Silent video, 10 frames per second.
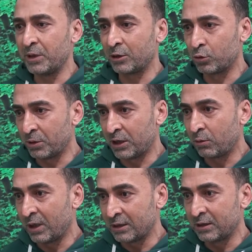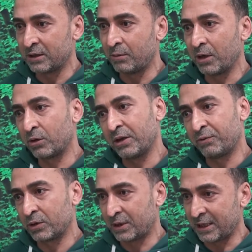bir atomatik kullandığı zaman
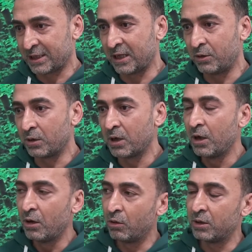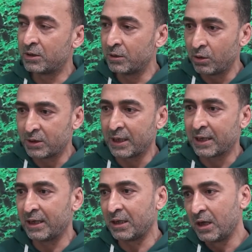greyfurt ters geliyor. Onun için
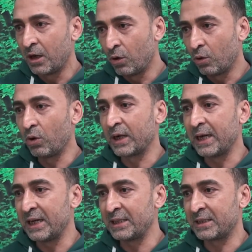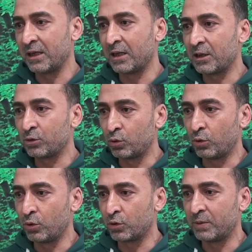özellikle o gelen insanlara
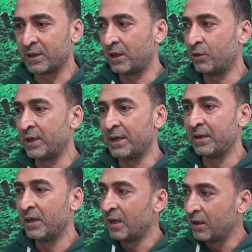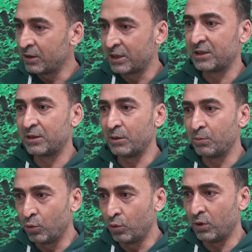soruyoruz. Mesela örneğin siz
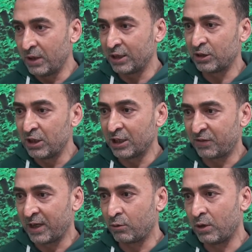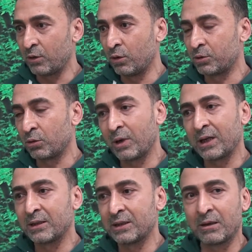bu ilaç, ilaç falan kullanıyor musunuz?
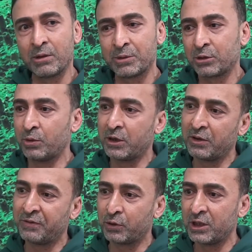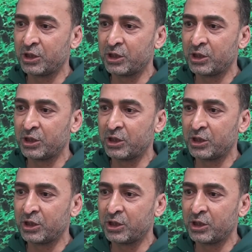Kullandığınız zaman biz bu greyfurtu